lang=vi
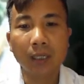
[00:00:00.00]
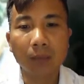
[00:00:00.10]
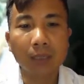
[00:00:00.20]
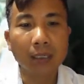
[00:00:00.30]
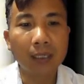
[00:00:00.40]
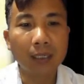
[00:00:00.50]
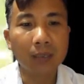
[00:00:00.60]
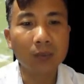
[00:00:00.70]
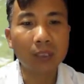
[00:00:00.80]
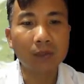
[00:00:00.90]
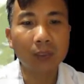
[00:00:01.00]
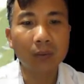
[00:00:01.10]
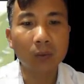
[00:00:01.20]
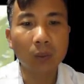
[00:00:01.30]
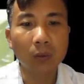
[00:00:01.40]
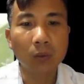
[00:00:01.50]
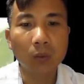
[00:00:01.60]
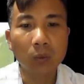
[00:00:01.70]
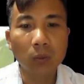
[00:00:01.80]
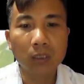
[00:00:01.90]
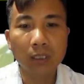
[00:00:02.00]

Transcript: Đặc biệt là trong thành phần của đu đủ